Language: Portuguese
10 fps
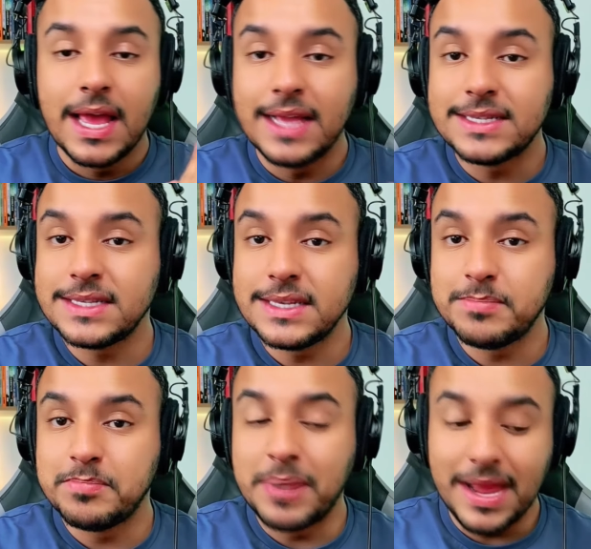esse
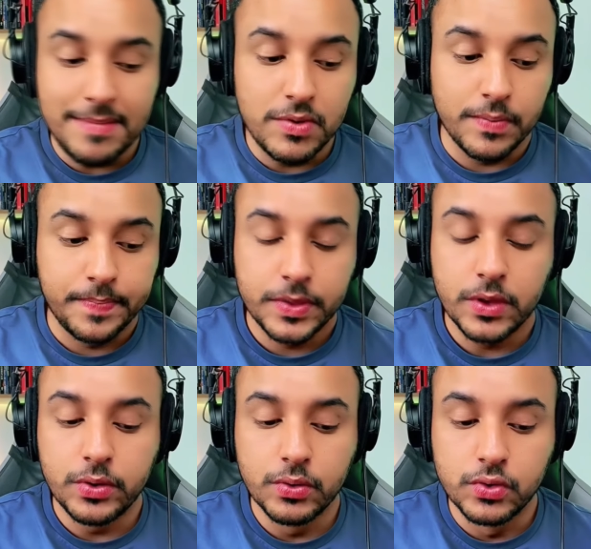prêmio
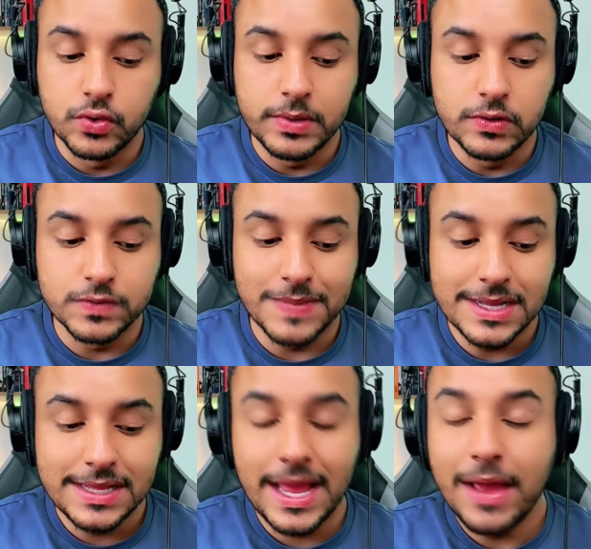que o YouTube nos
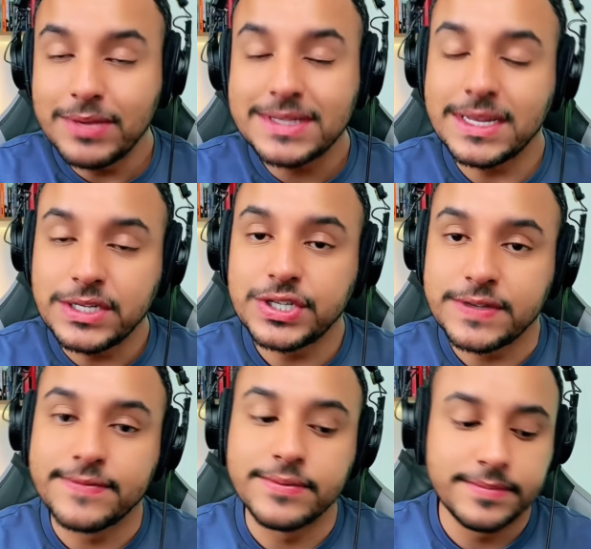manda é um
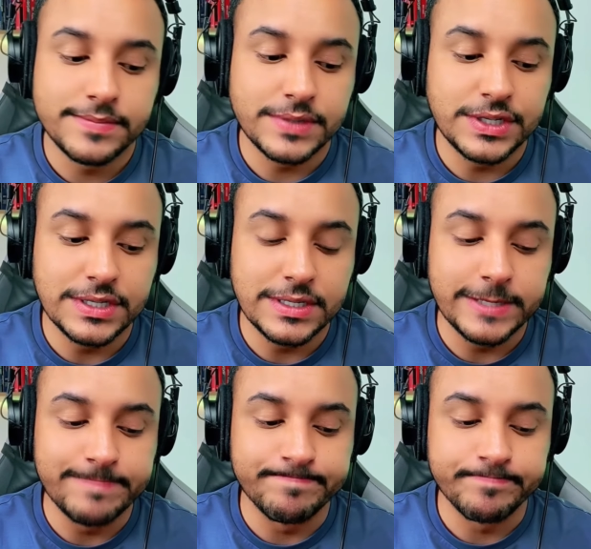incentivo
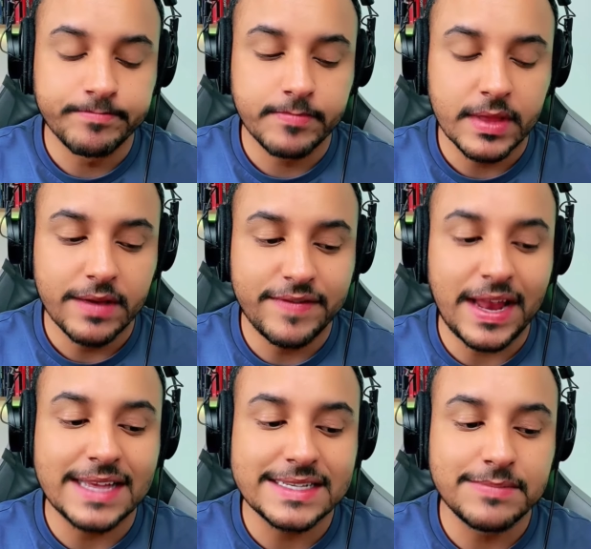de
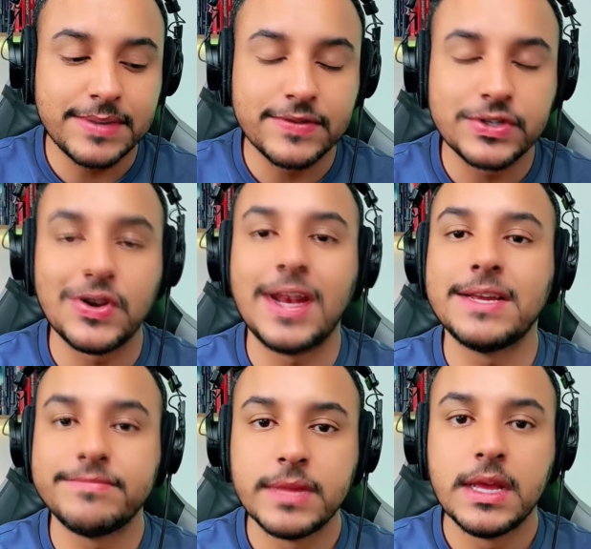falar assim para você, olha,